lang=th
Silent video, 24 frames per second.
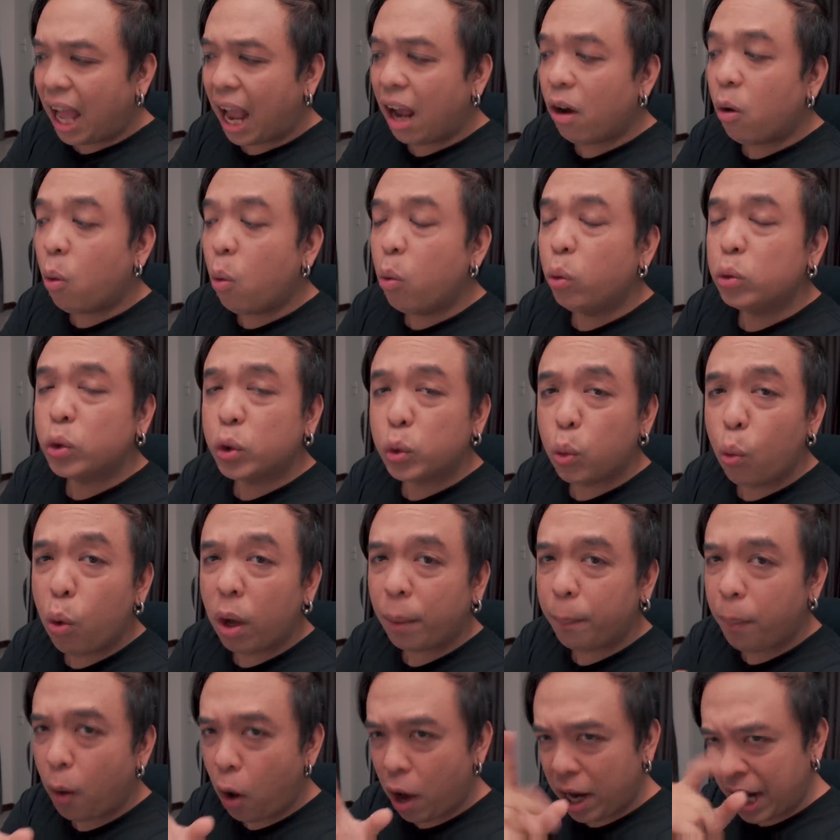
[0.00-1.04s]
ทั้งคู่สู้
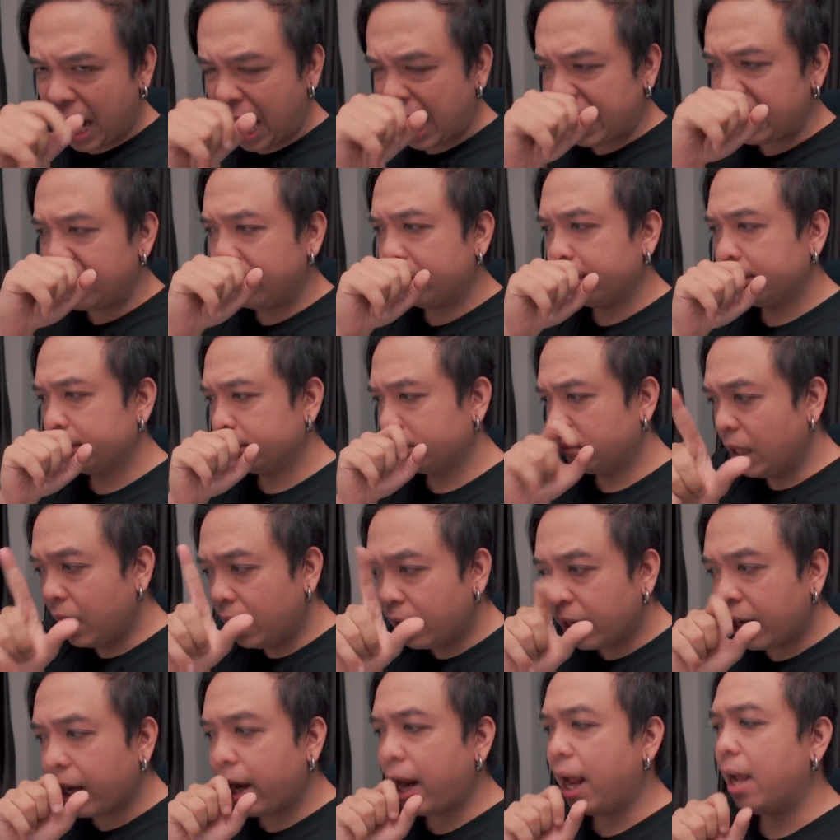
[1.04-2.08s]
กันเพราะอะไรหนึ่
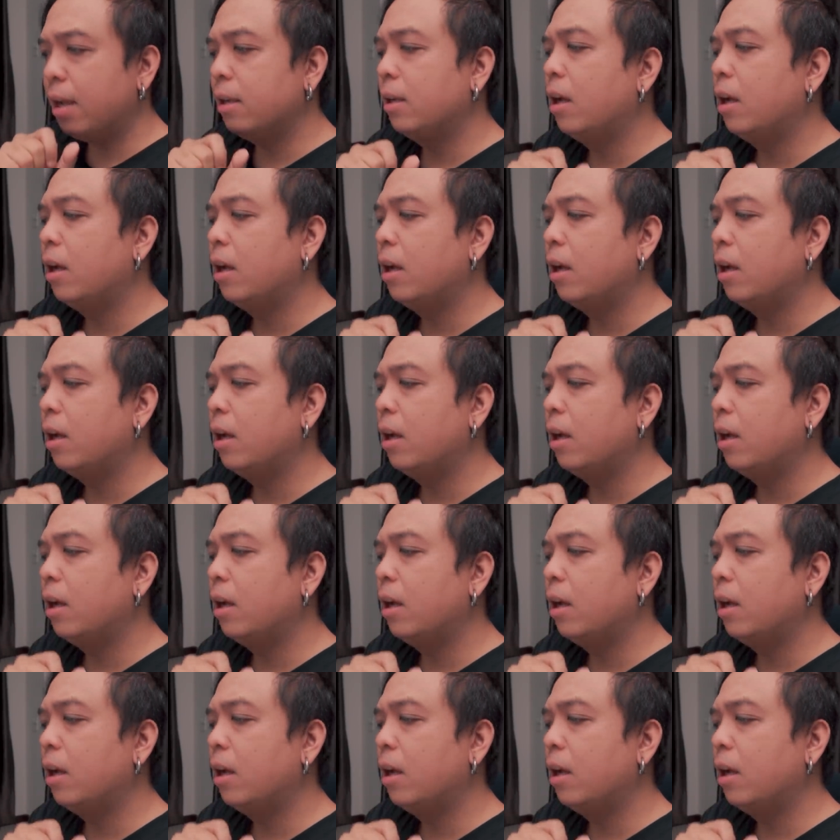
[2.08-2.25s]
งแล้วนะ